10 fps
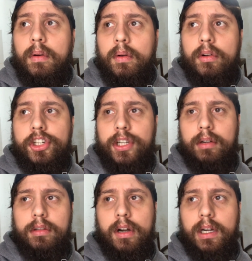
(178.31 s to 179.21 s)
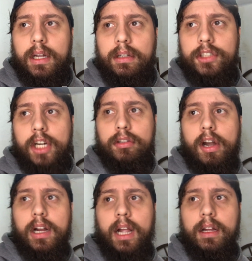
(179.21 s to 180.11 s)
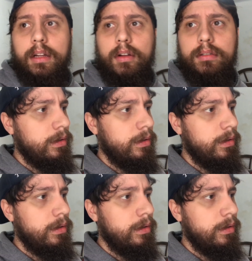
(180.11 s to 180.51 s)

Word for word: Ô, oh, chegou droga. Chegou droga.